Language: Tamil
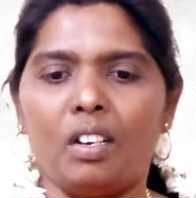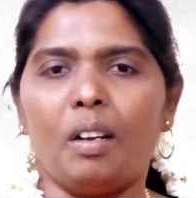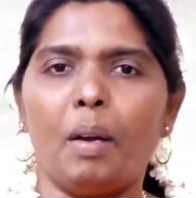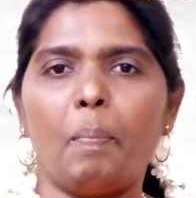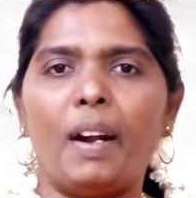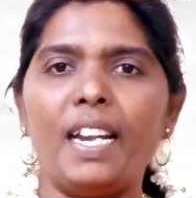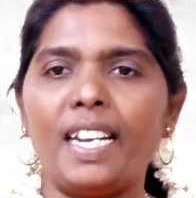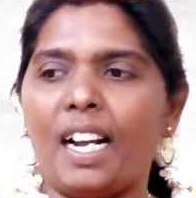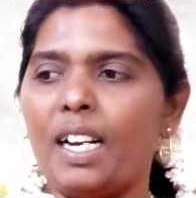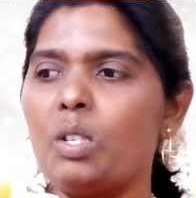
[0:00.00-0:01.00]
அப்படி
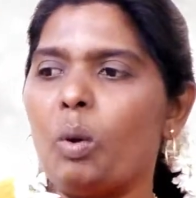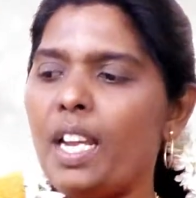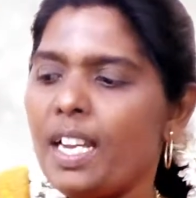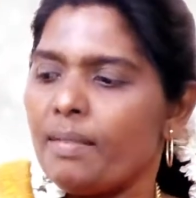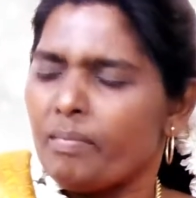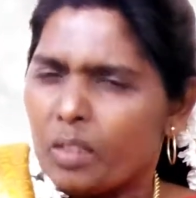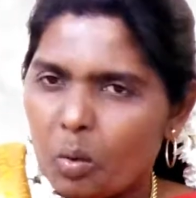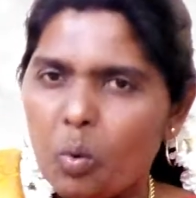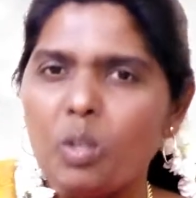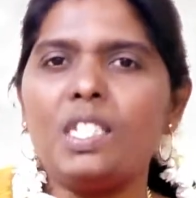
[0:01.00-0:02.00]
பண்ணிட்டாங்கன்னு சொல்லி
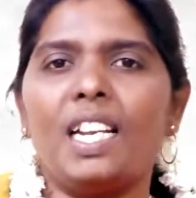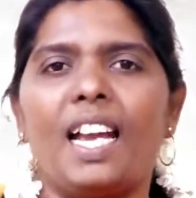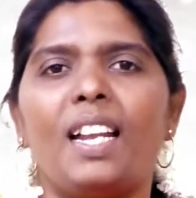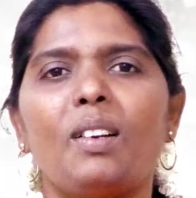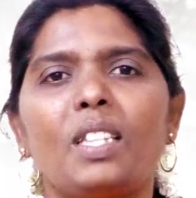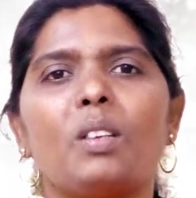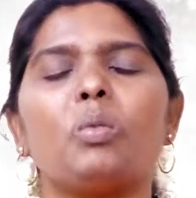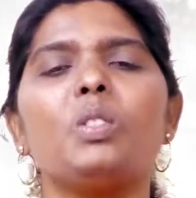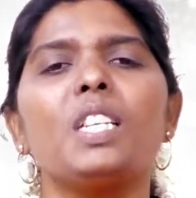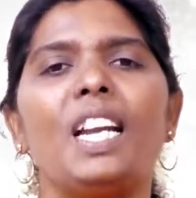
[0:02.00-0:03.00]
கொஞ்ச நேரம் அந்த
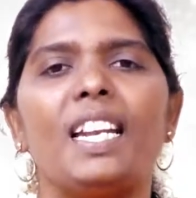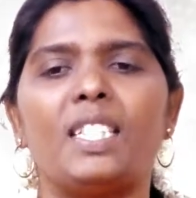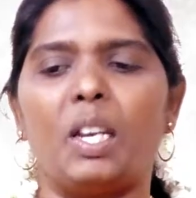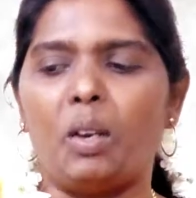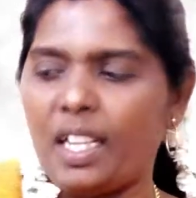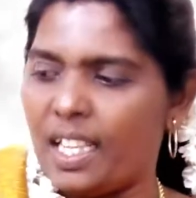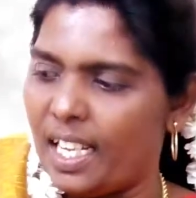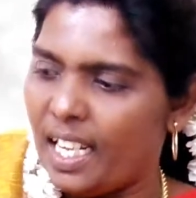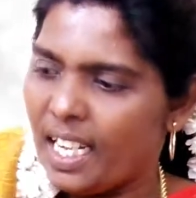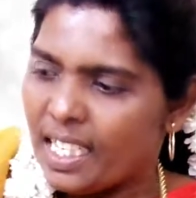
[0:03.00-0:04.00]
குஞ்சுகள் என்ன செய்யணும் அந்த
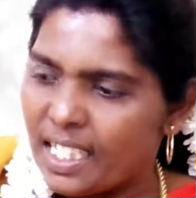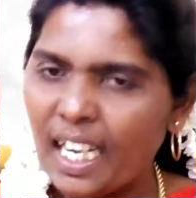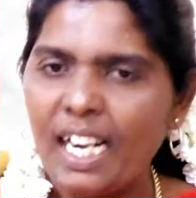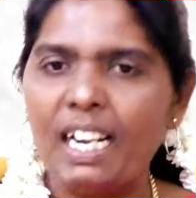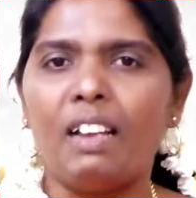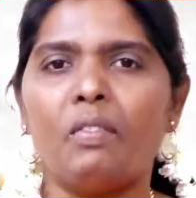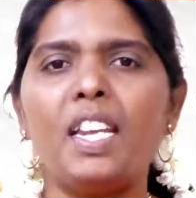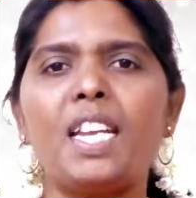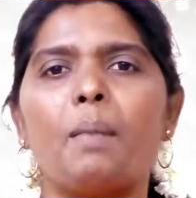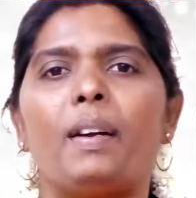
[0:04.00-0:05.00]
சிறகுல
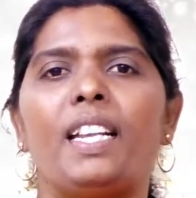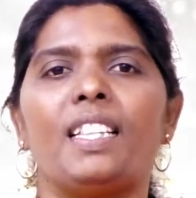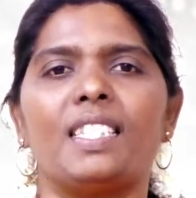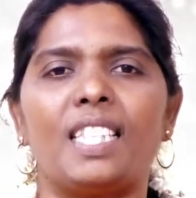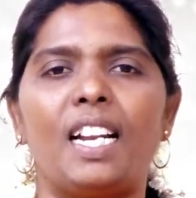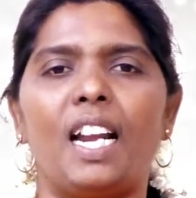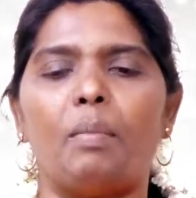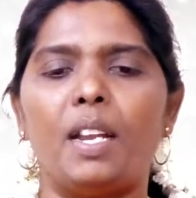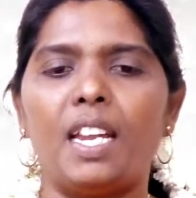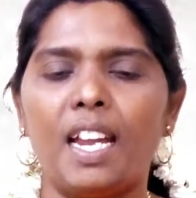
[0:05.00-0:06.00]
விரிக்கப்பட்ட அந்த சிறகுல
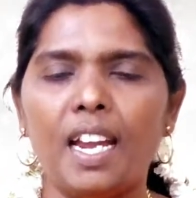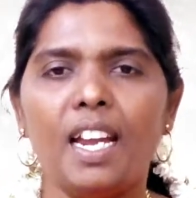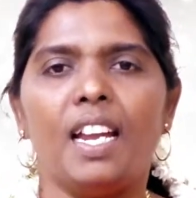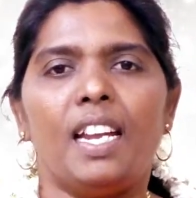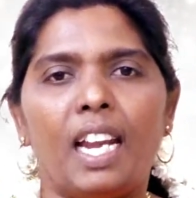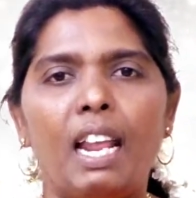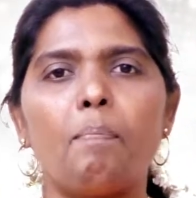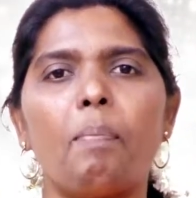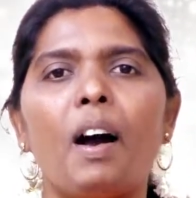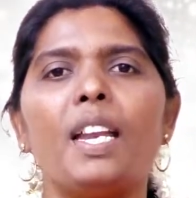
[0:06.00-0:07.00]
அப்படியே
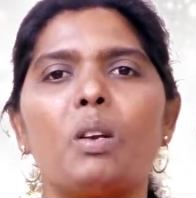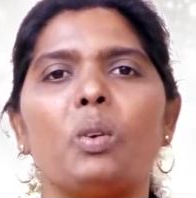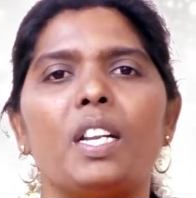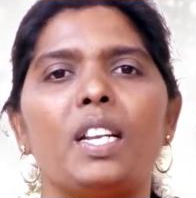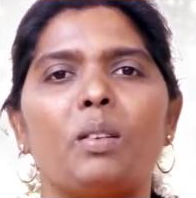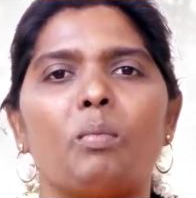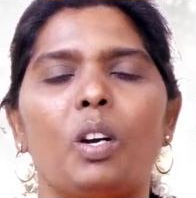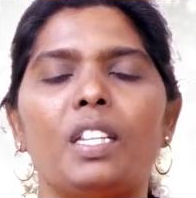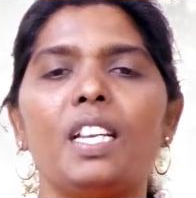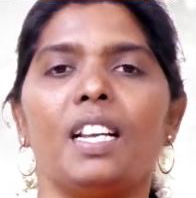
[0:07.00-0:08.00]
இலைப்பாரி கொண்டு இருக்கும்
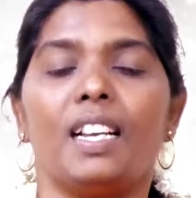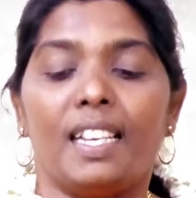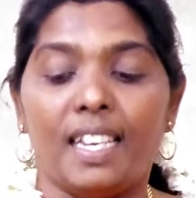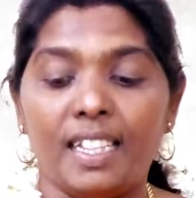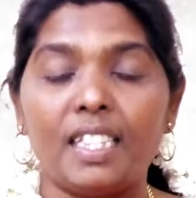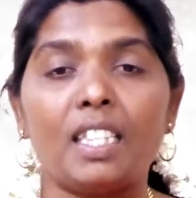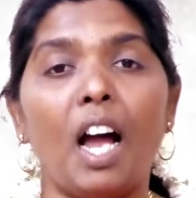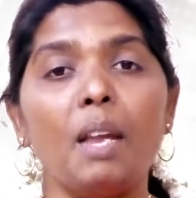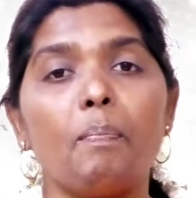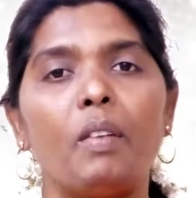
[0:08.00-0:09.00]
பொழுது இந்த
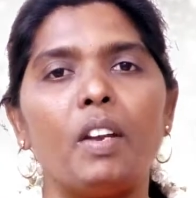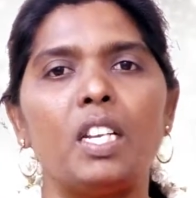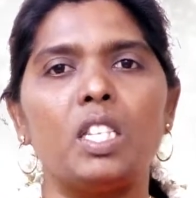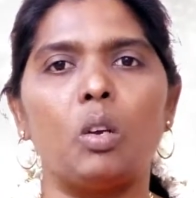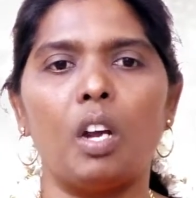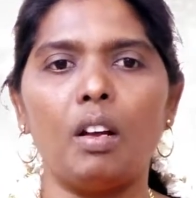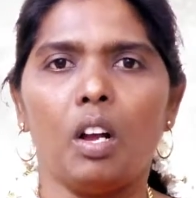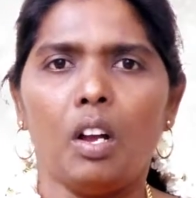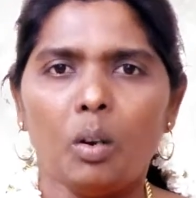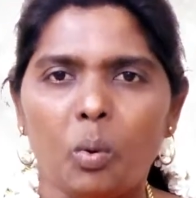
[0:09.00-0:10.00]
தாய்ப்பறவை என்ன செய்யும்னா
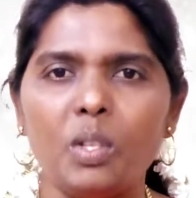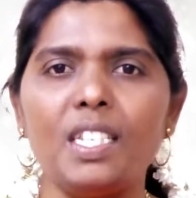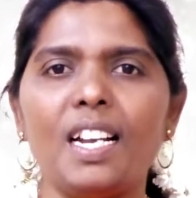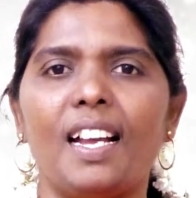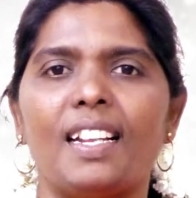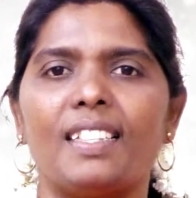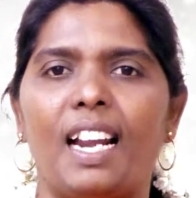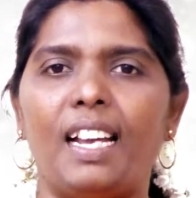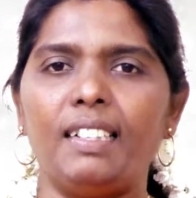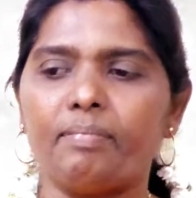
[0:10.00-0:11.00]
கொஞ்ச
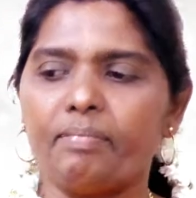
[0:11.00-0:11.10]
நேரத்தில்